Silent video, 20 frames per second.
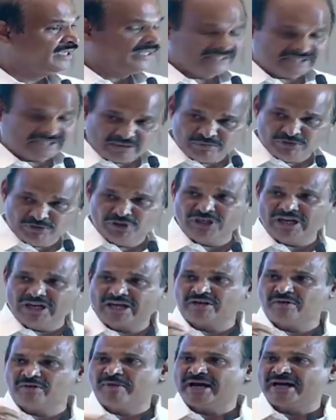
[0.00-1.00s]
ఇంతకుముందు
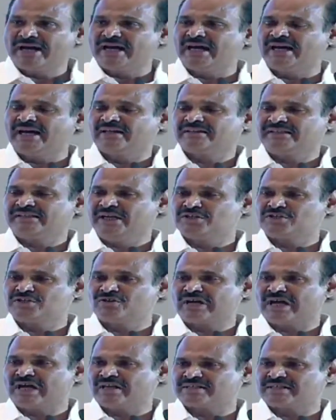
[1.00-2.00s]
నాకు బాగా తెలుసు
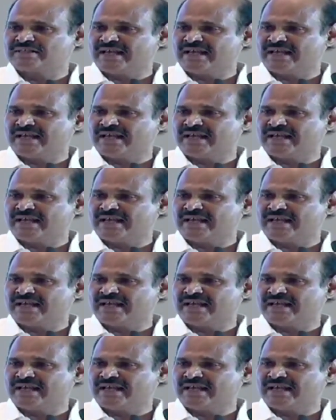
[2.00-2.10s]
ఒక